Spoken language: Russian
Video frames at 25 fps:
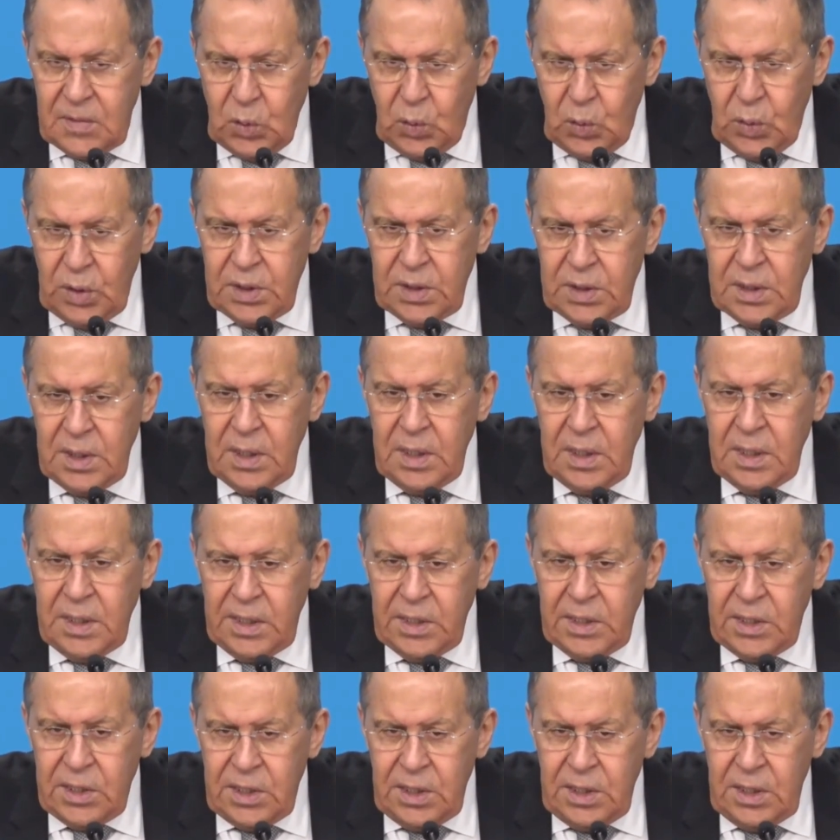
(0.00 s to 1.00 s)
Турция, и
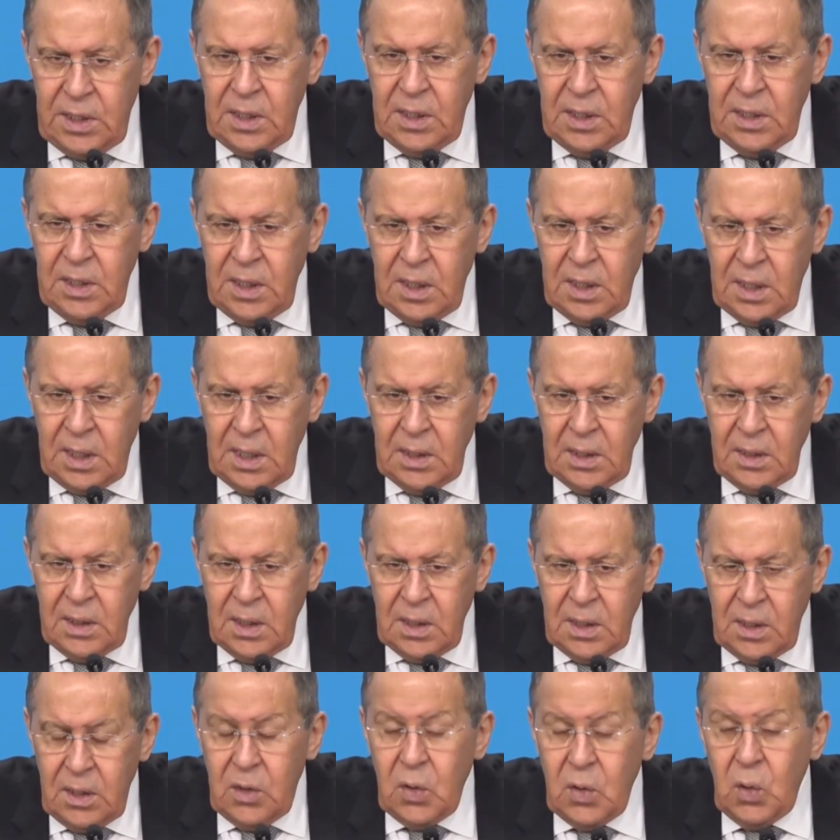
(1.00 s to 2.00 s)
Россия, и Иран,
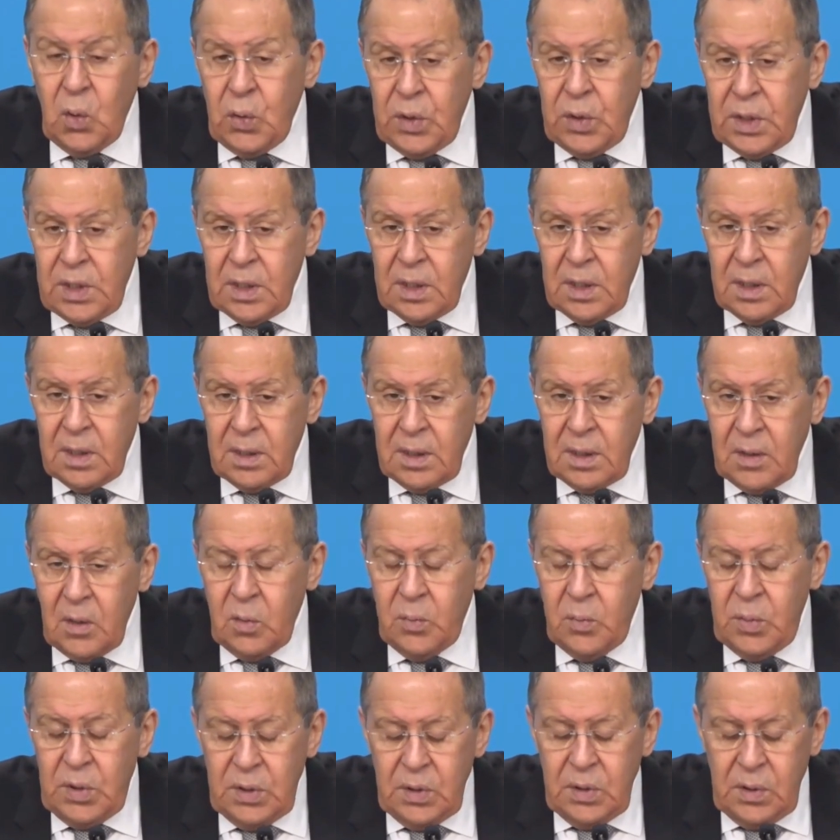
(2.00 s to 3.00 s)
и Грузия, я
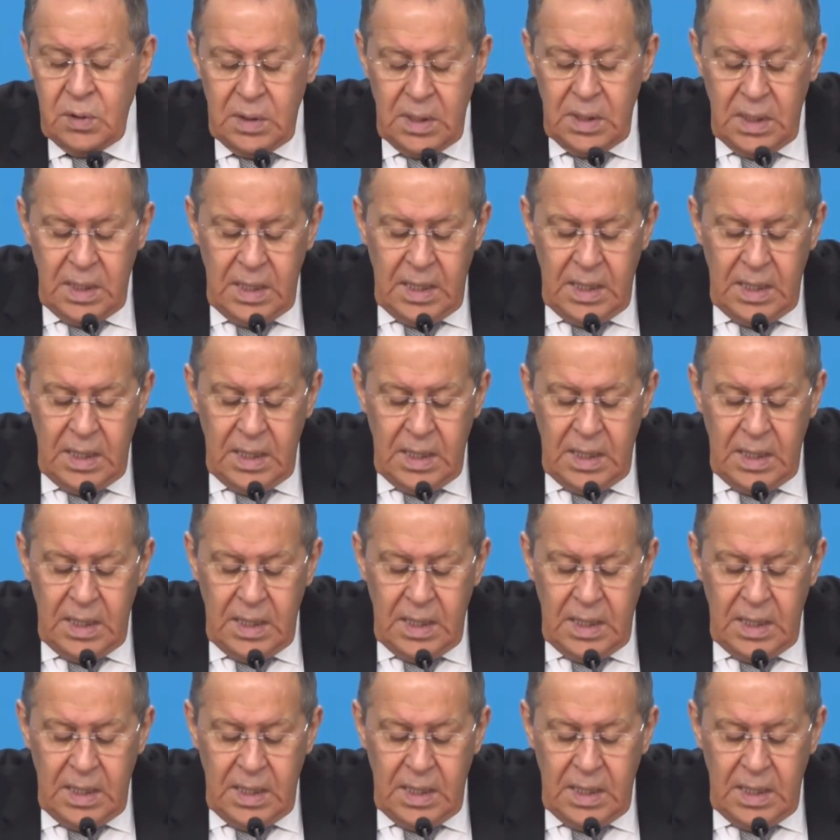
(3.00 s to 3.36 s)
убежден.